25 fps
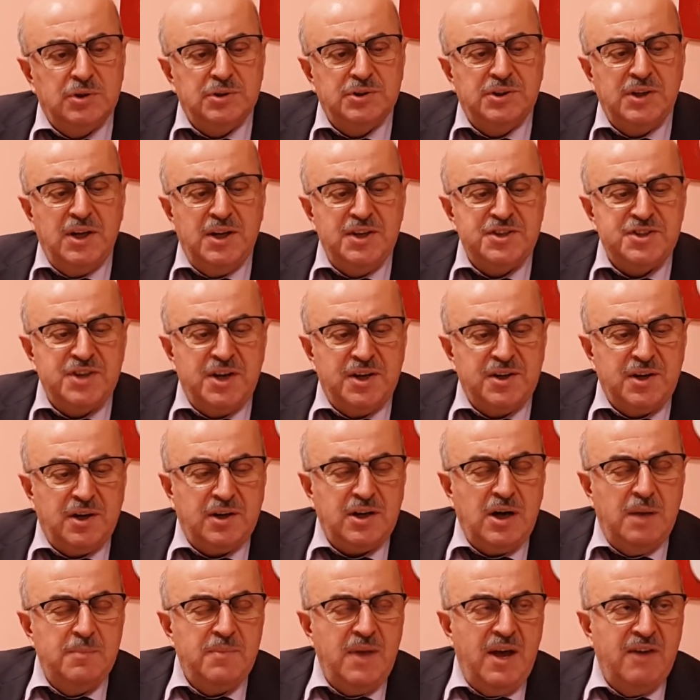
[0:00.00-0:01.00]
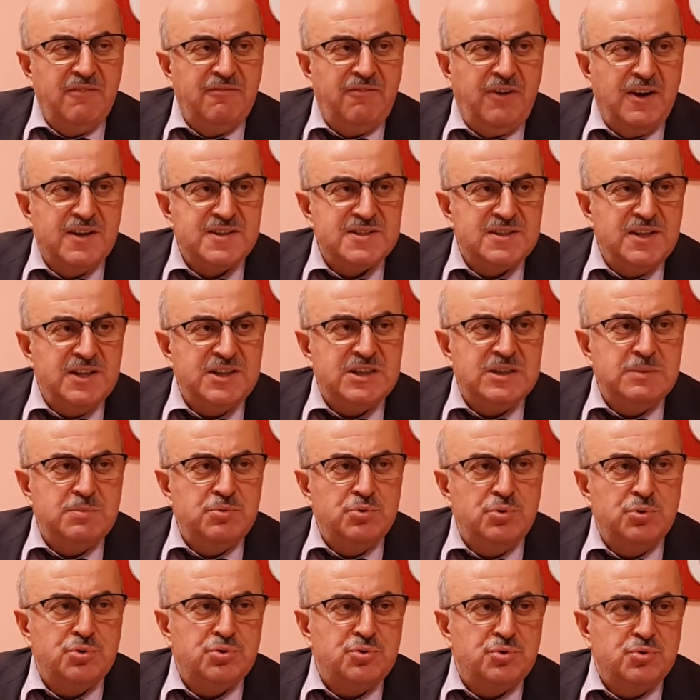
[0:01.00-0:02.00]
Bu da geleceği rakam en
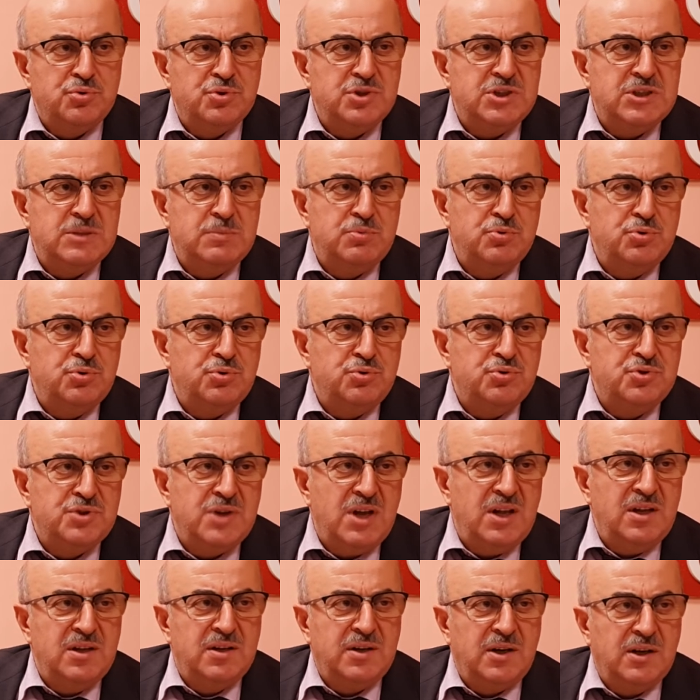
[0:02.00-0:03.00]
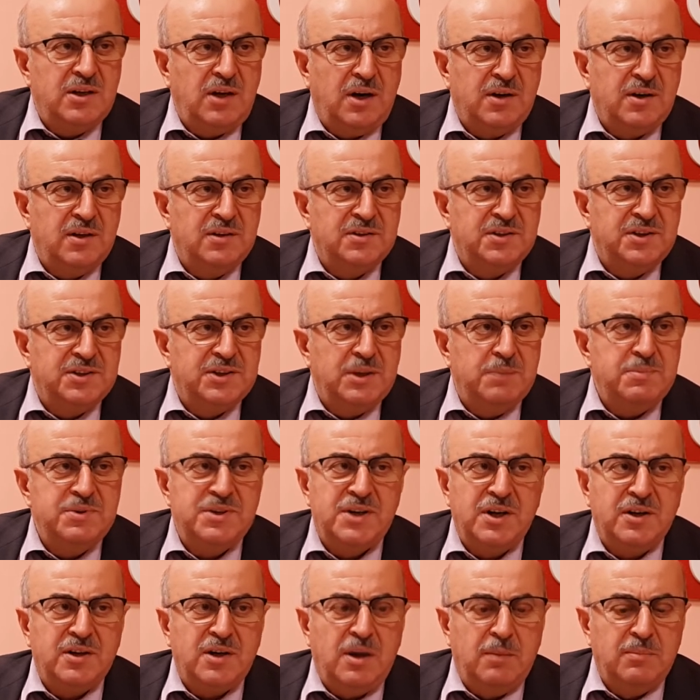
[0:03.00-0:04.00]
fazla 2300-2350 lira
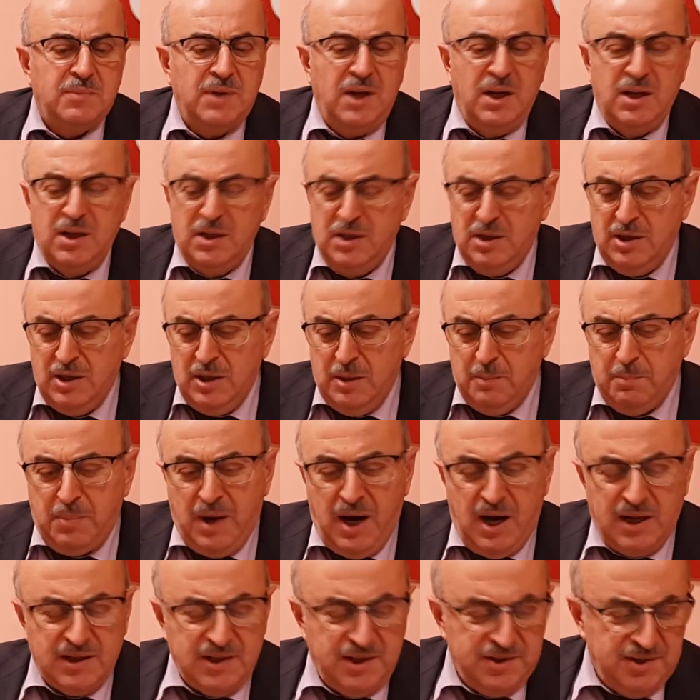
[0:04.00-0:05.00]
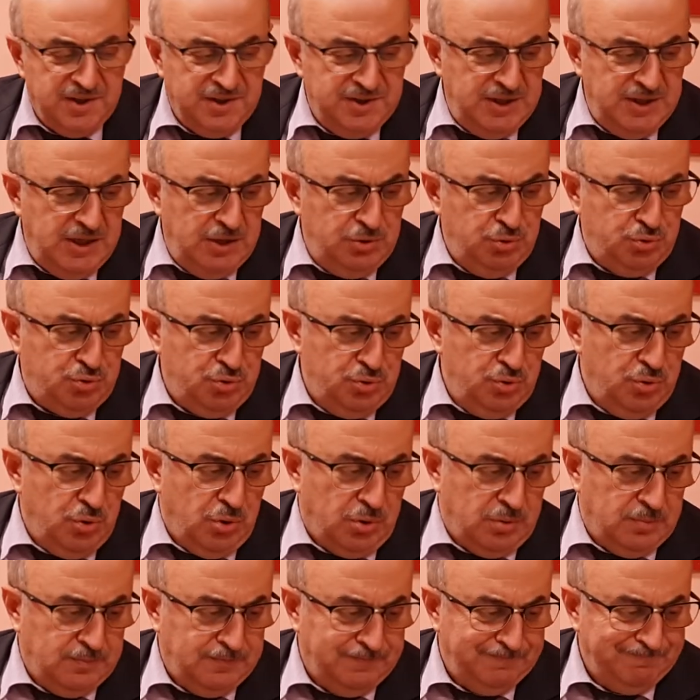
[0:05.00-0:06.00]
aralığında bir rakamla bağlanır
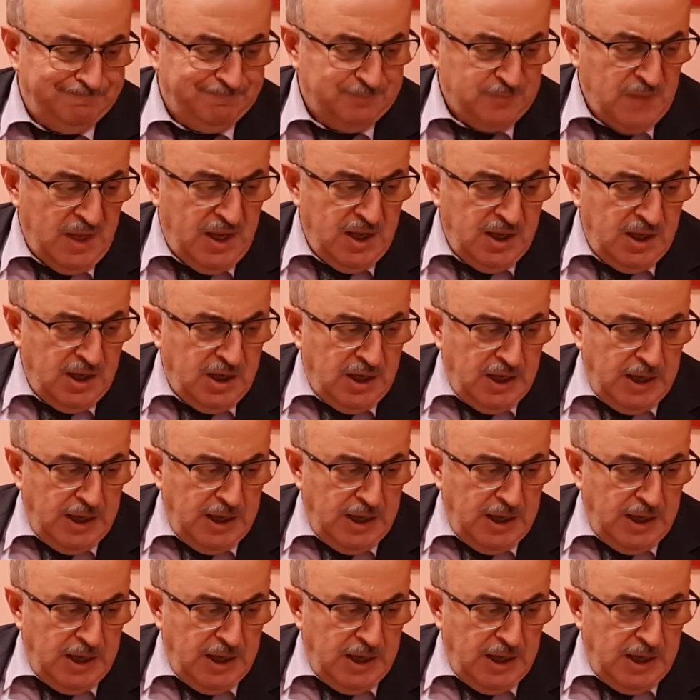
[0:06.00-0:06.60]
diye düşünüyorum.